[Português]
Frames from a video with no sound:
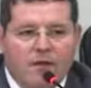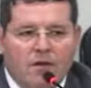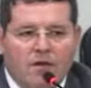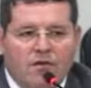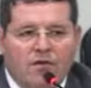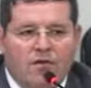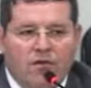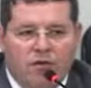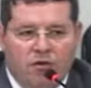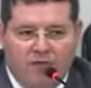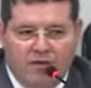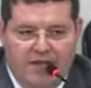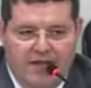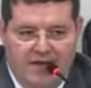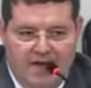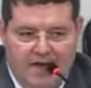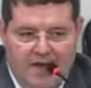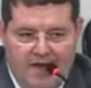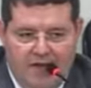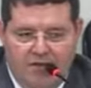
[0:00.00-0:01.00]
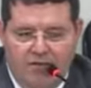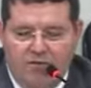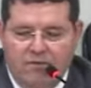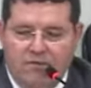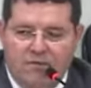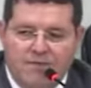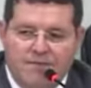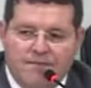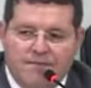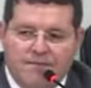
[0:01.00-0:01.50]
foi condenado
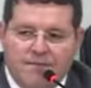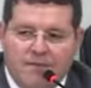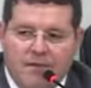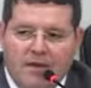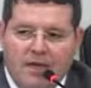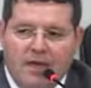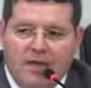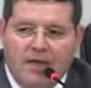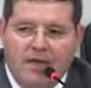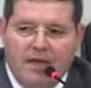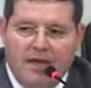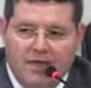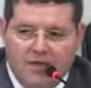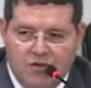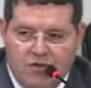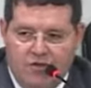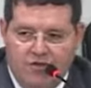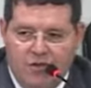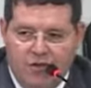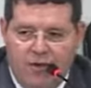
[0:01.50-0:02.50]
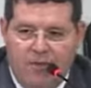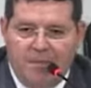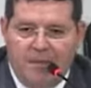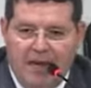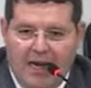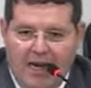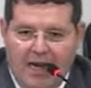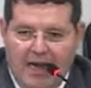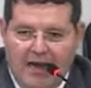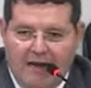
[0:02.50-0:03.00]
e resolveu
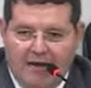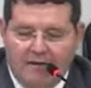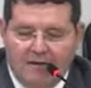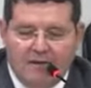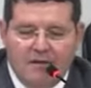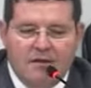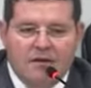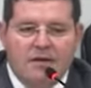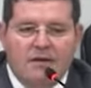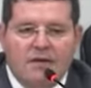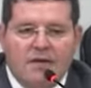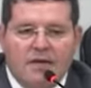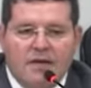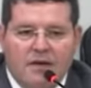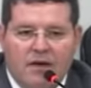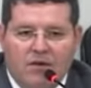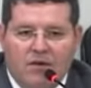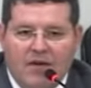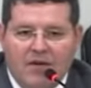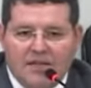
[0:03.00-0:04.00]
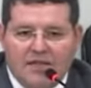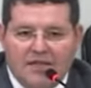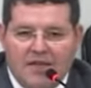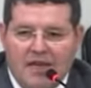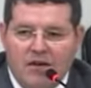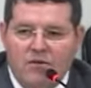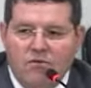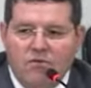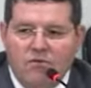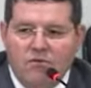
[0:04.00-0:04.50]
apelar. Na
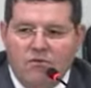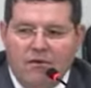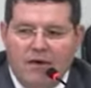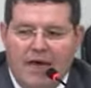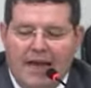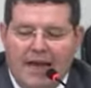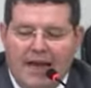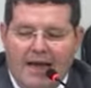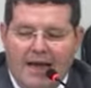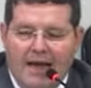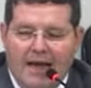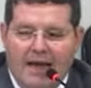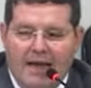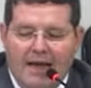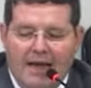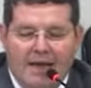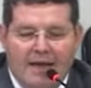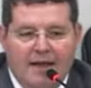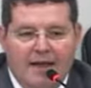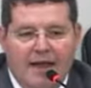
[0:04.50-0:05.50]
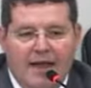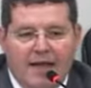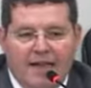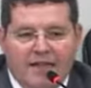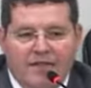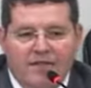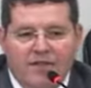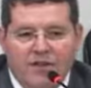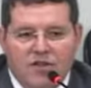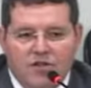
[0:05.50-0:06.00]
ocasião, era, era
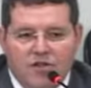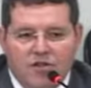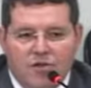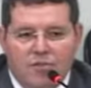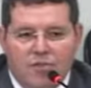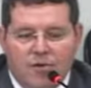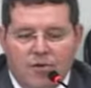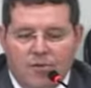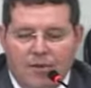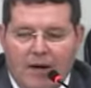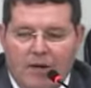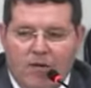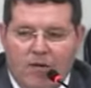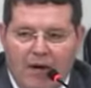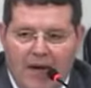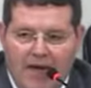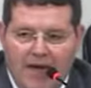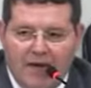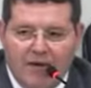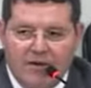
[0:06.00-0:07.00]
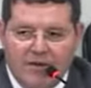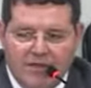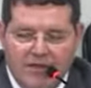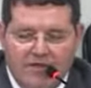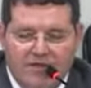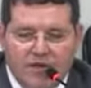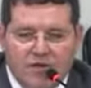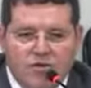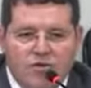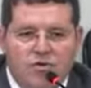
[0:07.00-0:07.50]
defendido por uma colega, uma
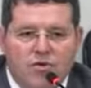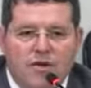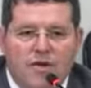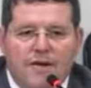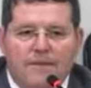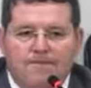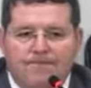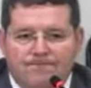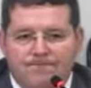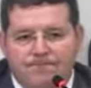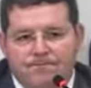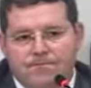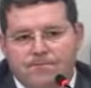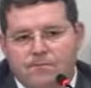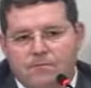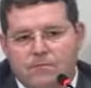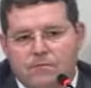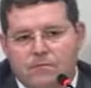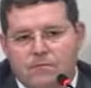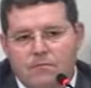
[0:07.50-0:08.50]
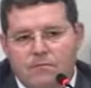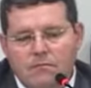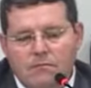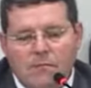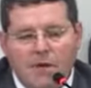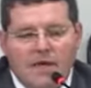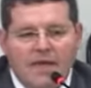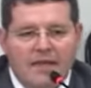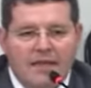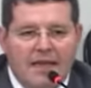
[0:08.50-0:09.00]
defensora
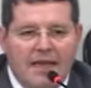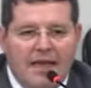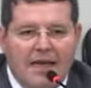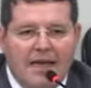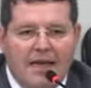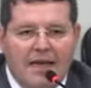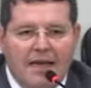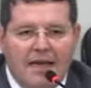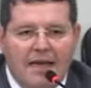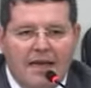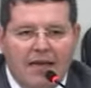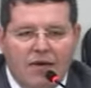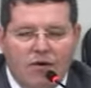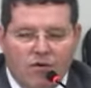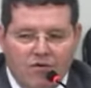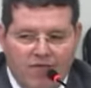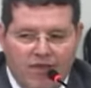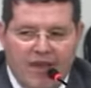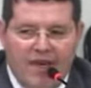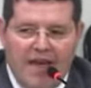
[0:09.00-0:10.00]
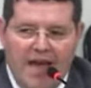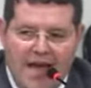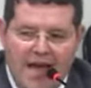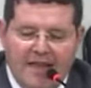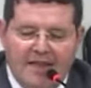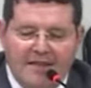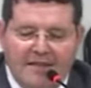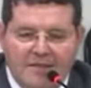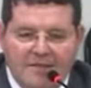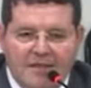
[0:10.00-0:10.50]
é,
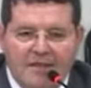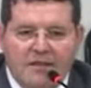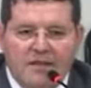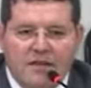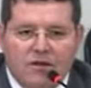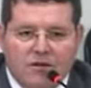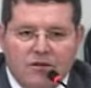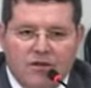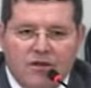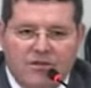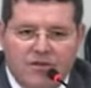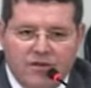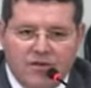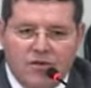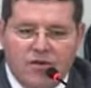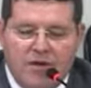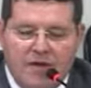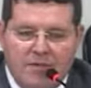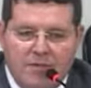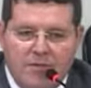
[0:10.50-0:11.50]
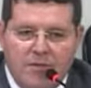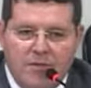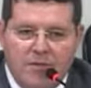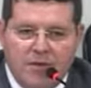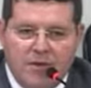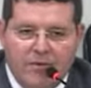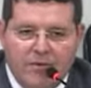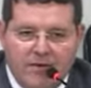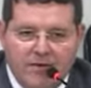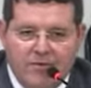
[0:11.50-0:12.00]
conveniada com a Defensoria
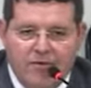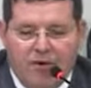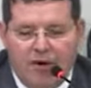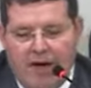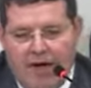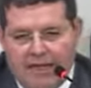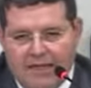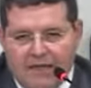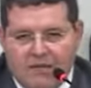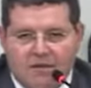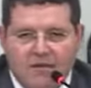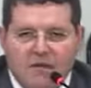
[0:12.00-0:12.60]
Pública, uma advogada